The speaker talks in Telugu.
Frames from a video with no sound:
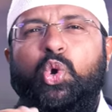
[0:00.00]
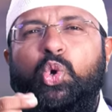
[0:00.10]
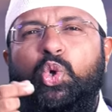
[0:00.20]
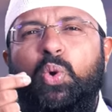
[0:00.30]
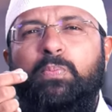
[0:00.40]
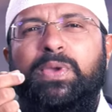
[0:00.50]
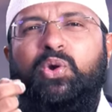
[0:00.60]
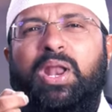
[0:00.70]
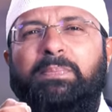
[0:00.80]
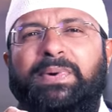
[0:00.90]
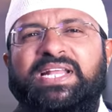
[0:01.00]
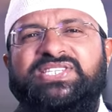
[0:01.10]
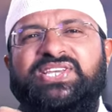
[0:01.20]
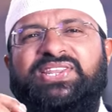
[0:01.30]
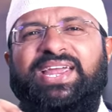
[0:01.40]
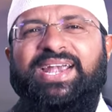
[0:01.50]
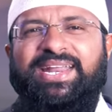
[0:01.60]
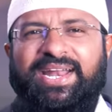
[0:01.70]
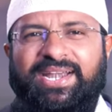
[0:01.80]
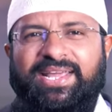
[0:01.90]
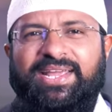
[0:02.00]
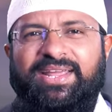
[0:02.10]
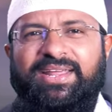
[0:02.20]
కుటుంబీకుల పరిస్థితి ఏంటి అంటే